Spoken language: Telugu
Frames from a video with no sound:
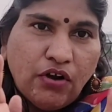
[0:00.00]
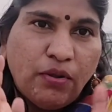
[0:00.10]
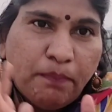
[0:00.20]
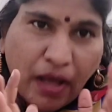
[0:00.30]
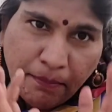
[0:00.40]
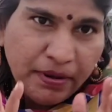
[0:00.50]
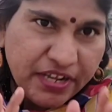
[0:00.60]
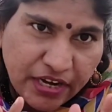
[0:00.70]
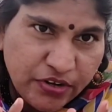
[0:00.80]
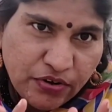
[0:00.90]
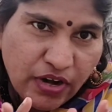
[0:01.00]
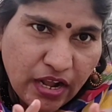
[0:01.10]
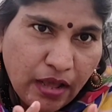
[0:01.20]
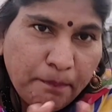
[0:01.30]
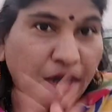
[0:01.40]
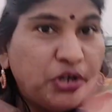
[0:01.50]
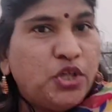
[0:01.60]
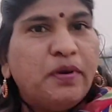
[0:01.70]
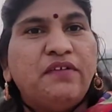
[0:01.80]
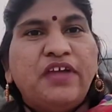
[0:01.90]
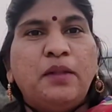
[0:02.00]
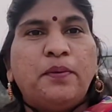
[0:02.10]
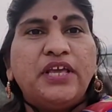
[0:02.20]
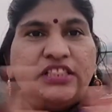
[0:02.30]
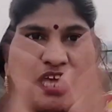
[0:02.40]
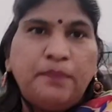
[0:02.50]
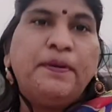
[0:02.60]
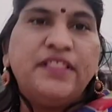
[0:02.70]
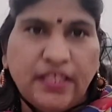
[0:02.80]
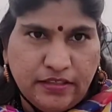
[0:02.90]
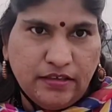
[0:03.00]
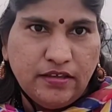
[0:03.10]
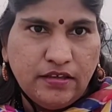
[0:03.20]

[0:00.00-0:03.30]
ఎవడో బాంబు పెట్టినట్టుండడా పట్టు మనం వేలిపోయి ఇంత అయిపోయింది అది